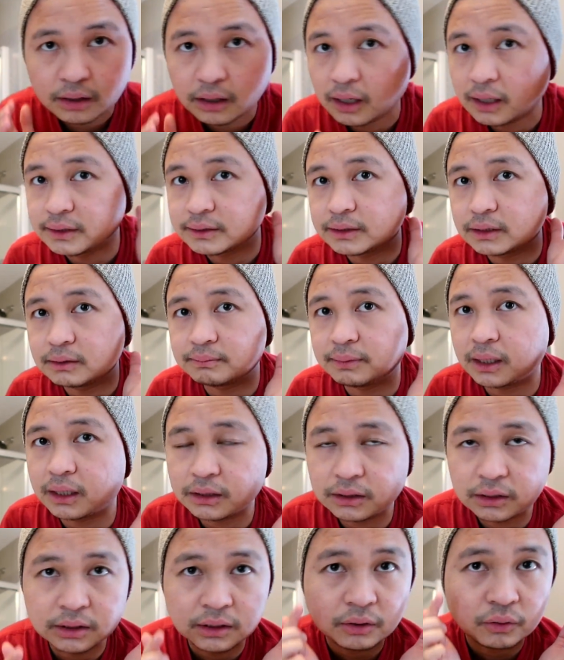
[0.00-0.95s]
As in,
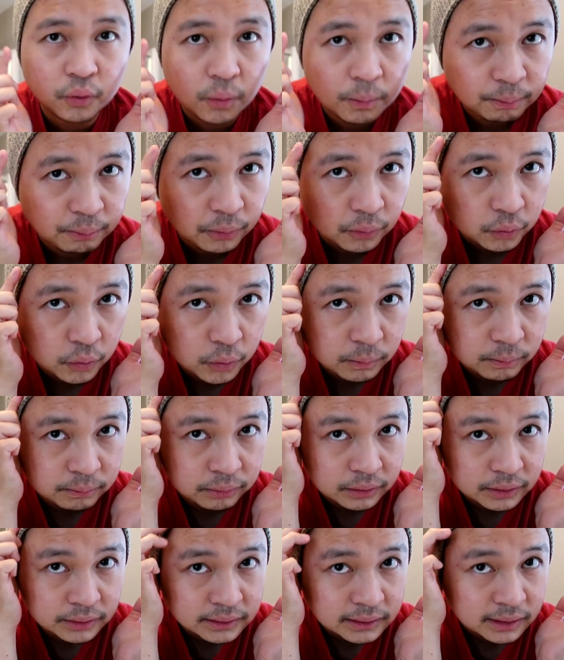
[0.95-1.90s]
para siya
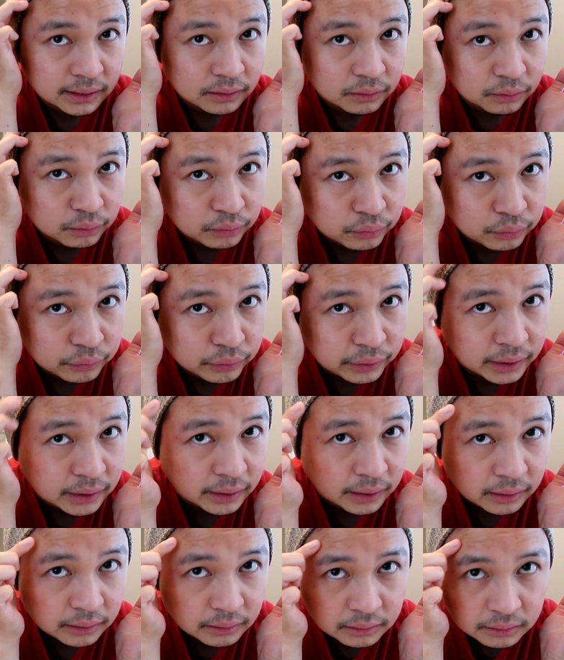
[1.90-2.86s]
nagkumpul-kumpul dyan.
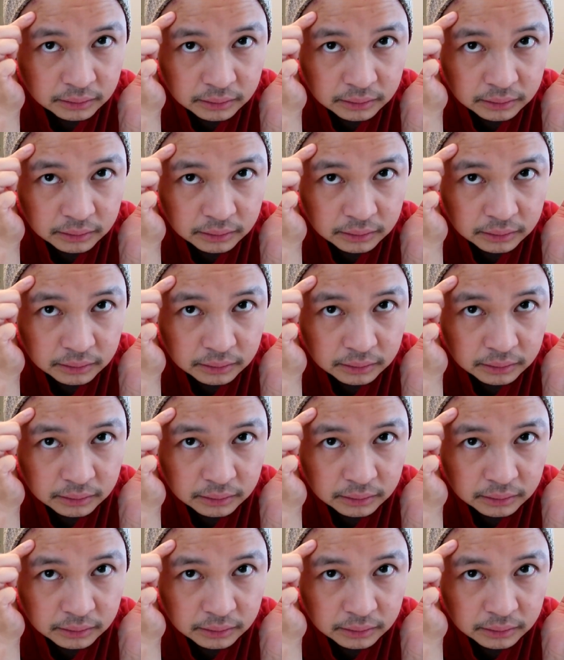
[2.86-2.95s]
Uy,